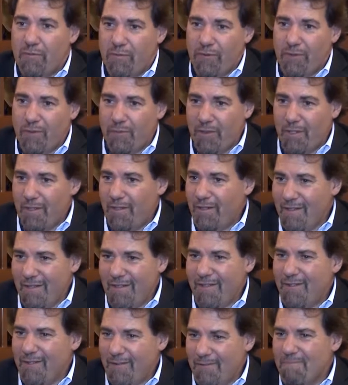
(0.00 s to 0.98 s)
Fondo
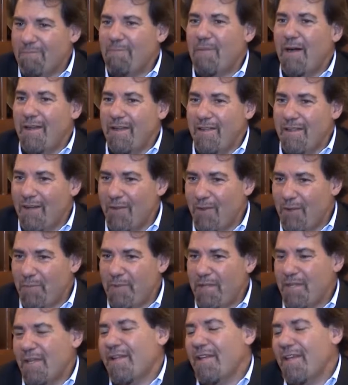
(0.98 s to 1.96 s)
Monetario, más ligado a
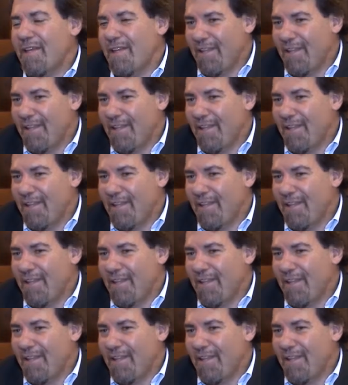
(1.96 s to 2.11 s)
Piñera